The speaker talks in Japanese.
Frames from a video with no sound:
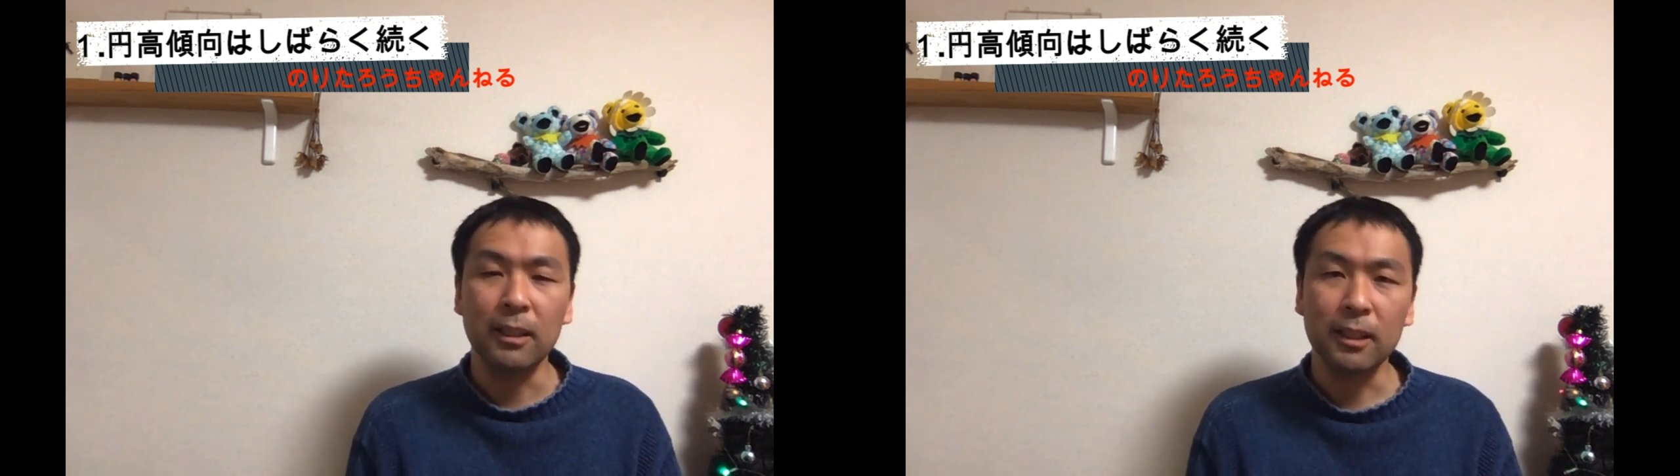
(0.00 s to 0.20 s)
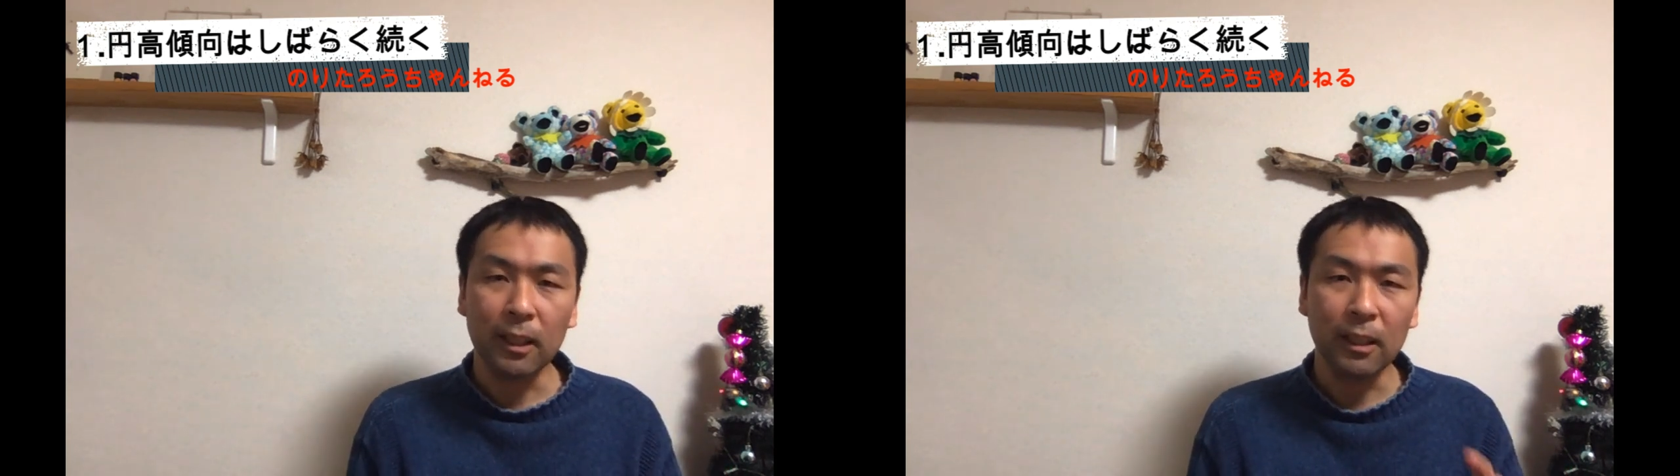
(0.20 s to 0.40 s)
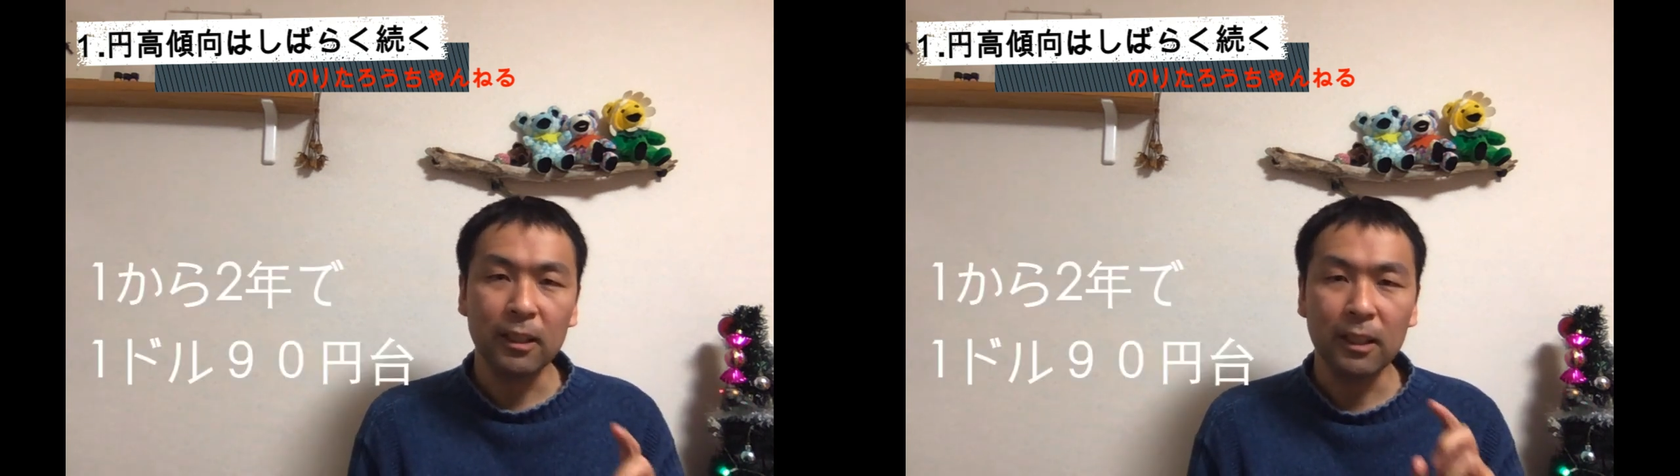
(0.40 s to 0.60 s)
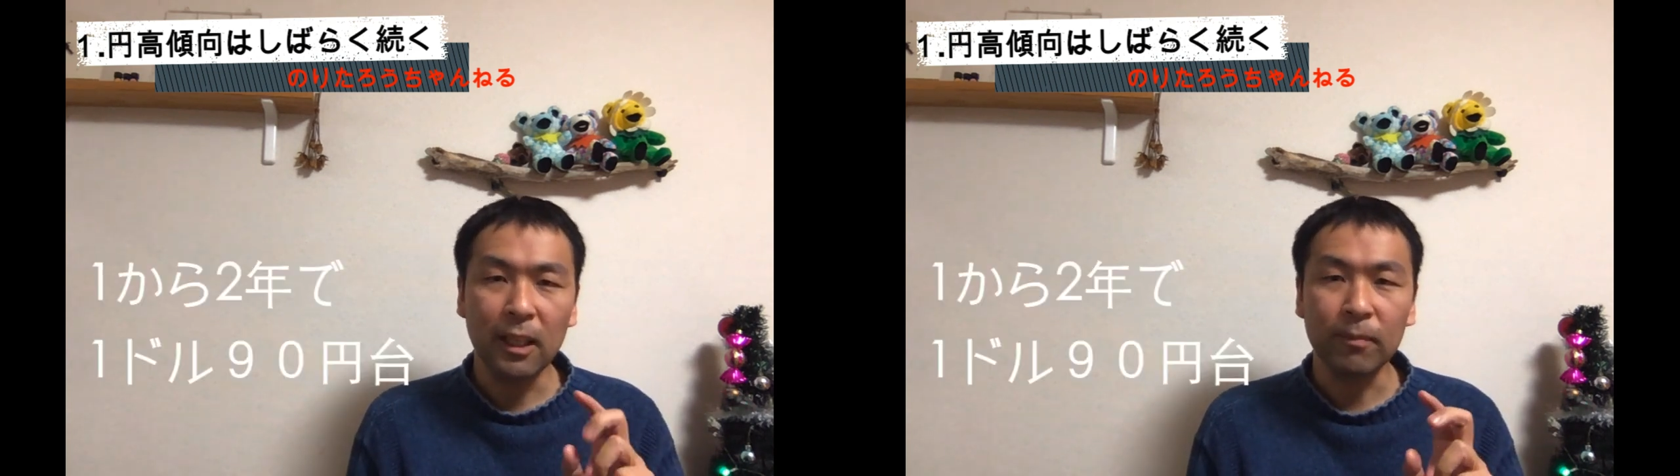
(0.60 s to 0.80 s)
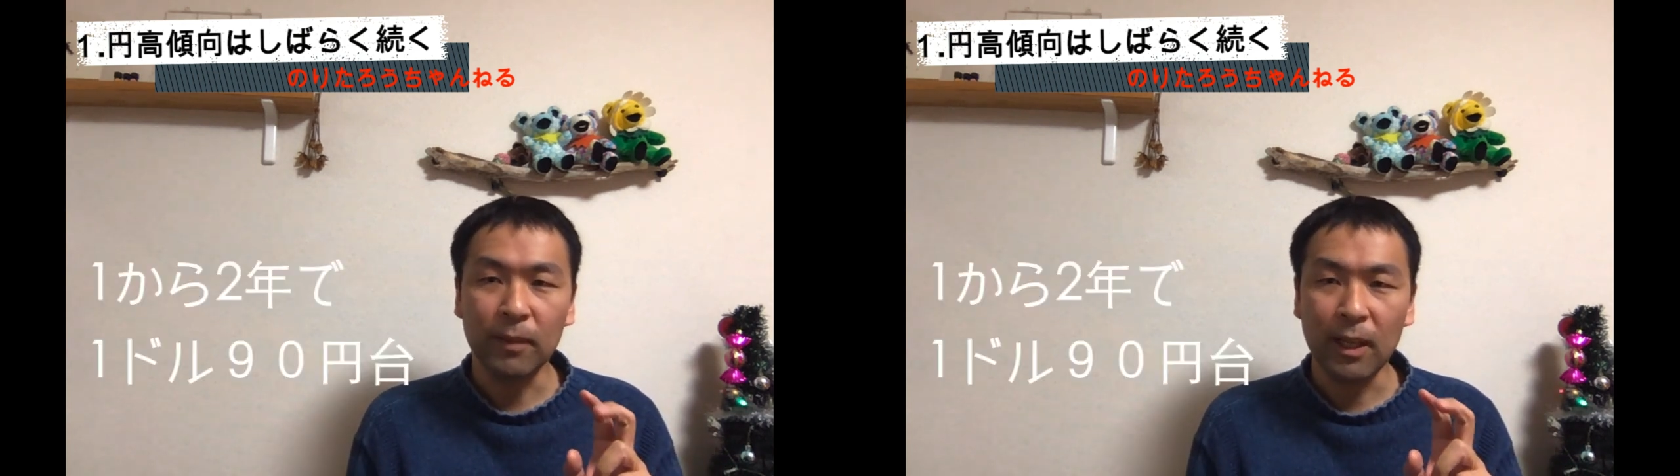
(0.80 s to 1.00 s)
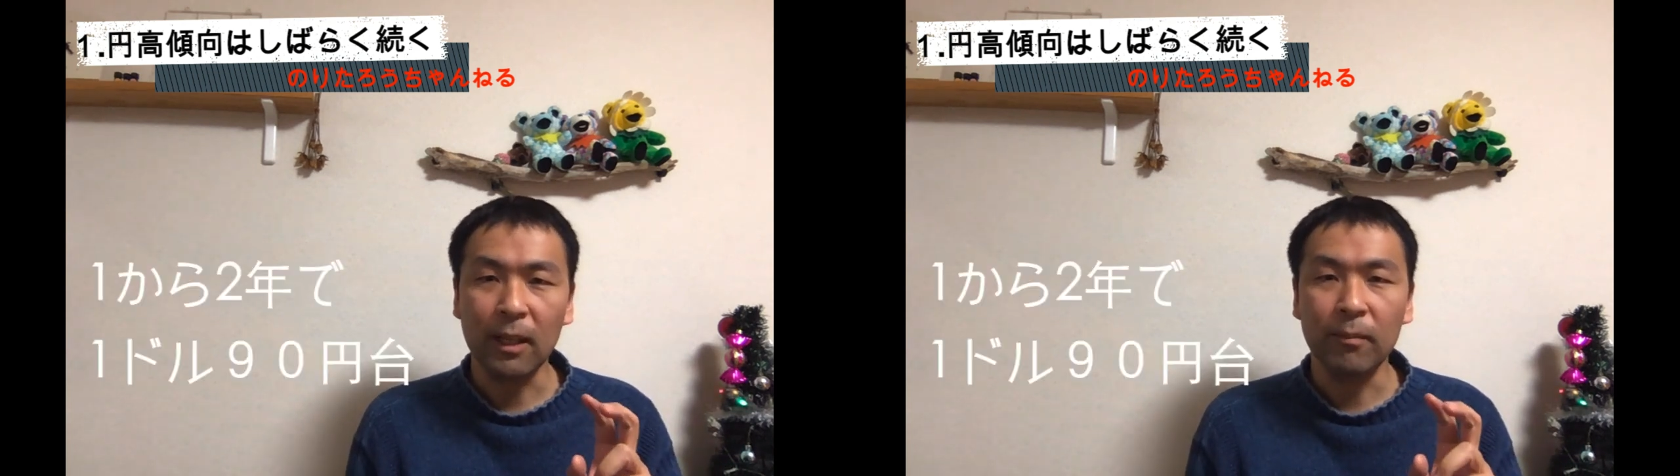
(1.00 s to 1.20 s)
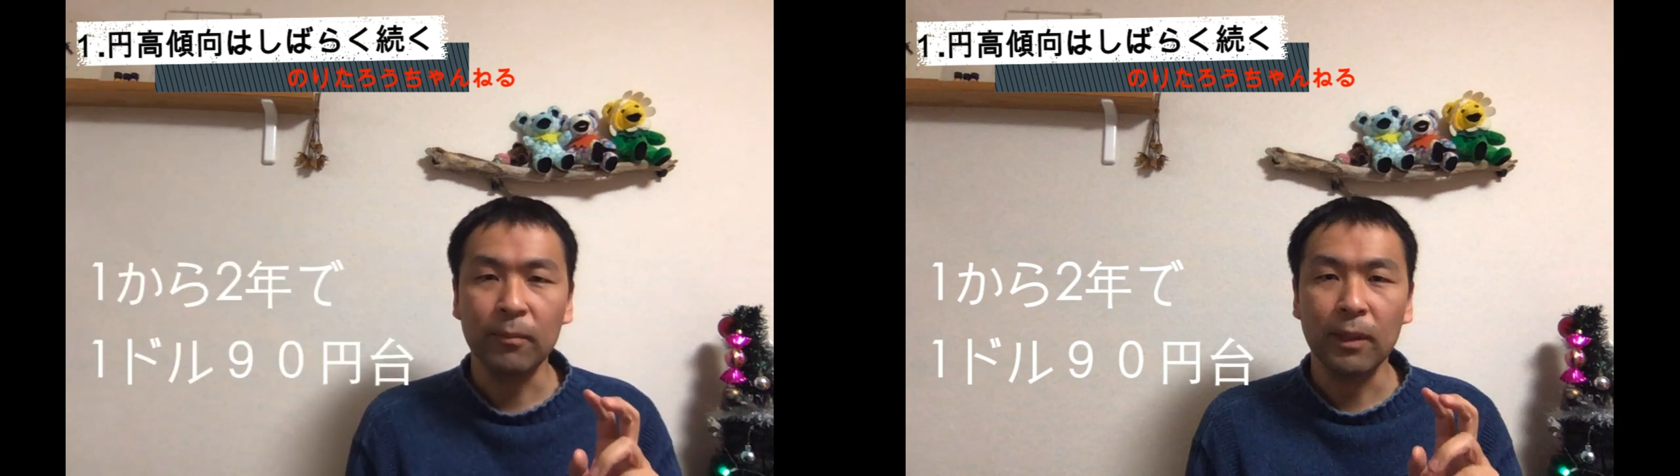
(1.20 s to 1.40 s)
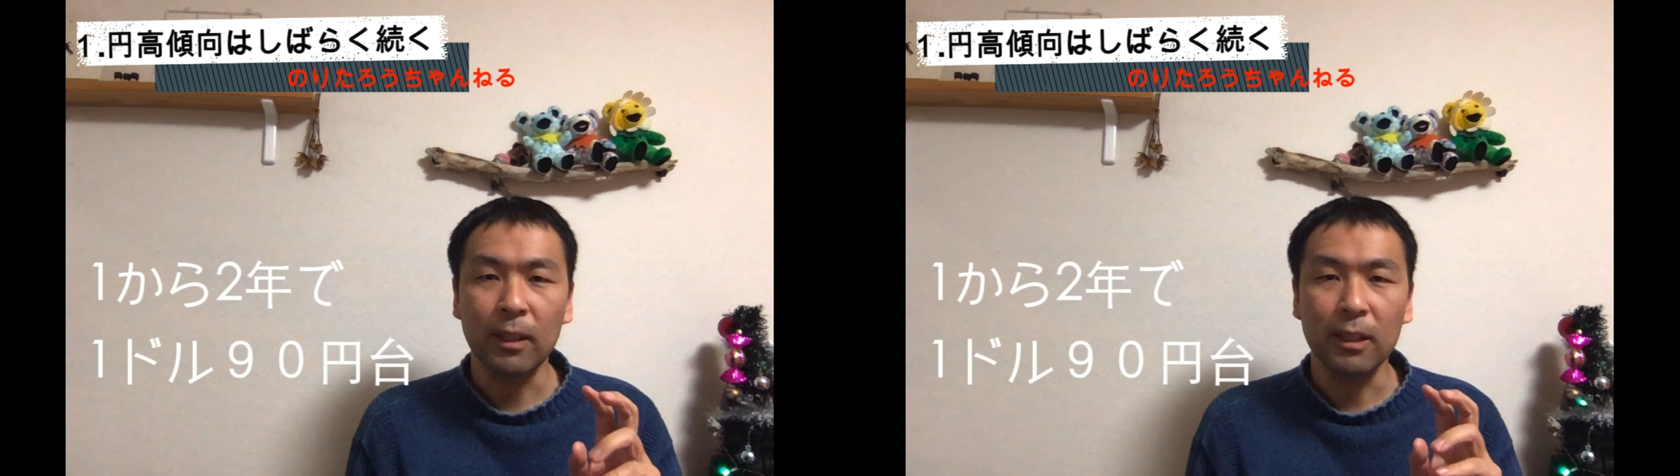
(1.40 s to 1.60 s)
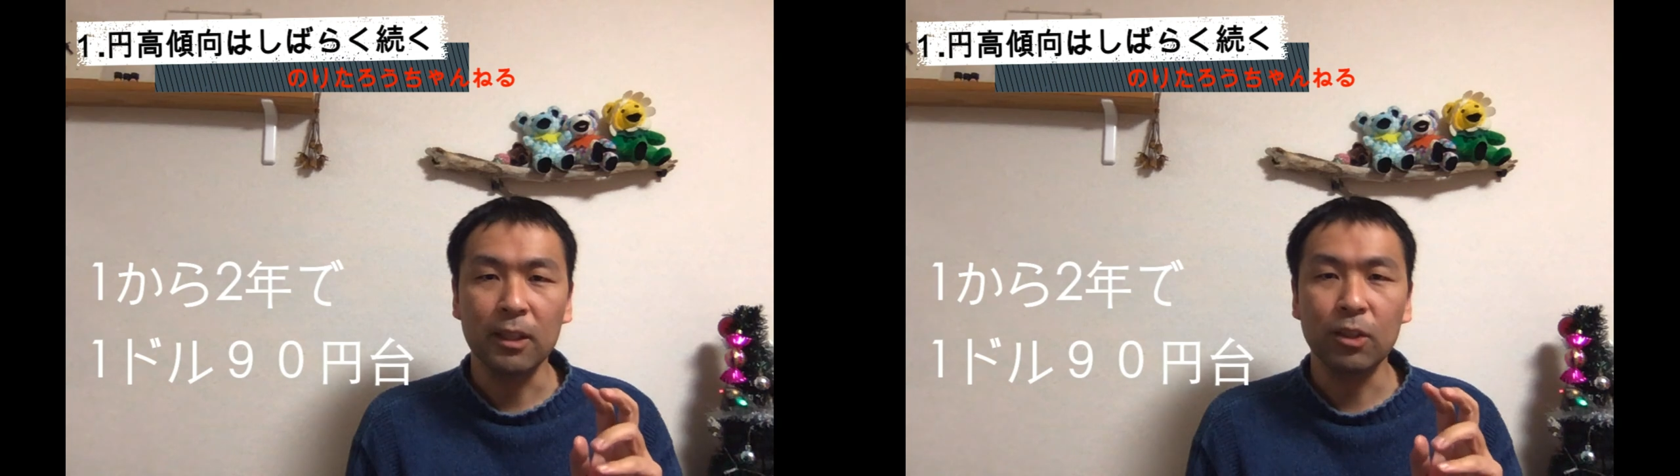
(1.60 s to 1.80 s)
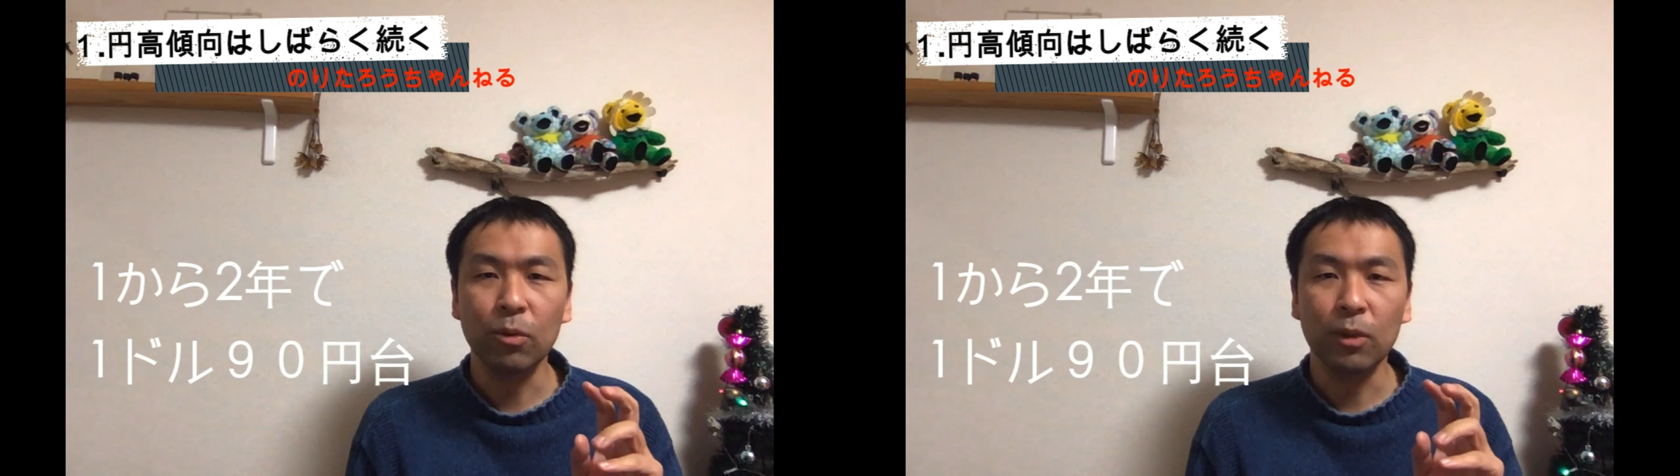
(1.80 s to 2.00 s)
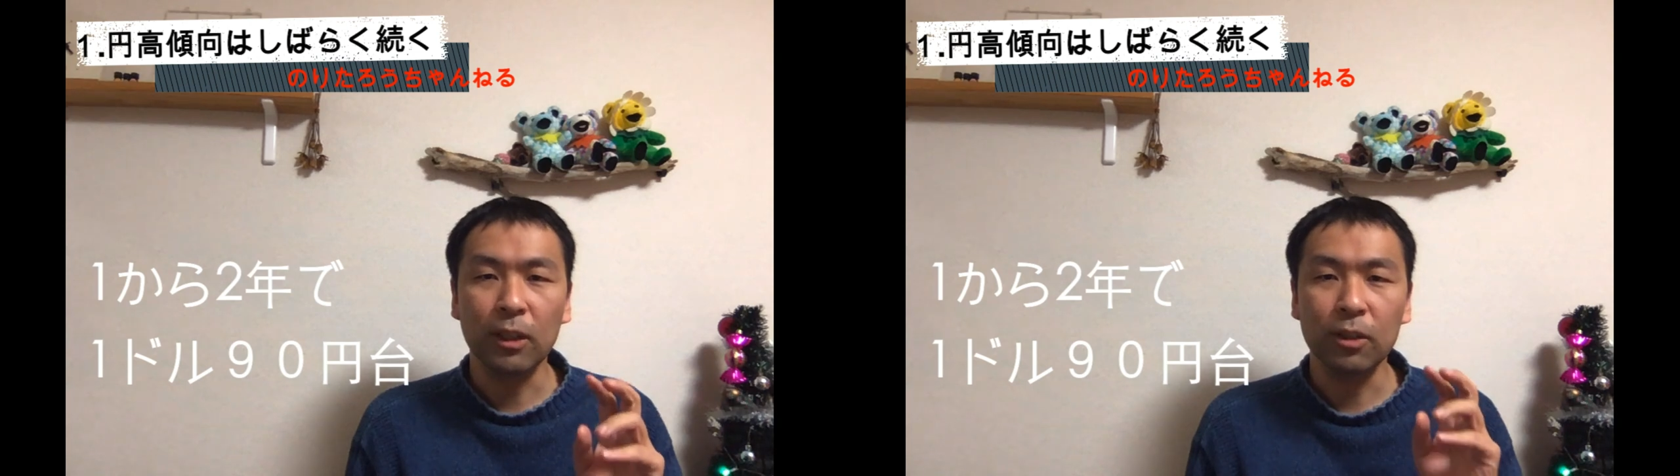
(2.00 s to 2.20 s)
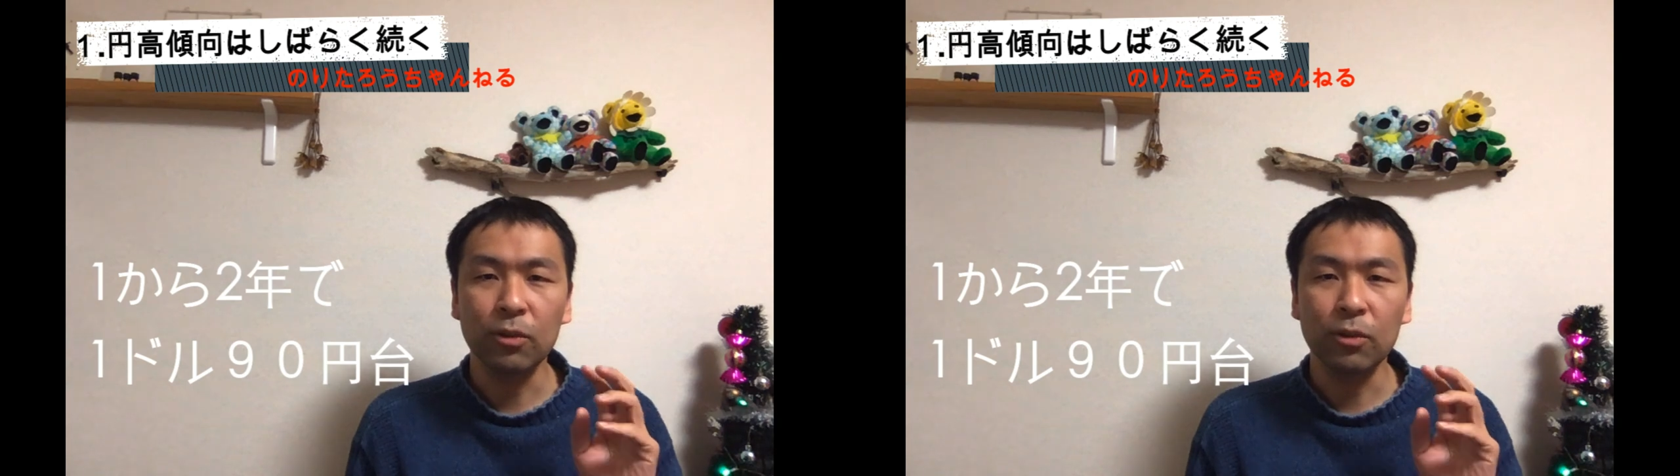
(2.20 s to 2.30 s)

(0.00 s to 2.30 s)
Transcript: 1から2年で1ドルが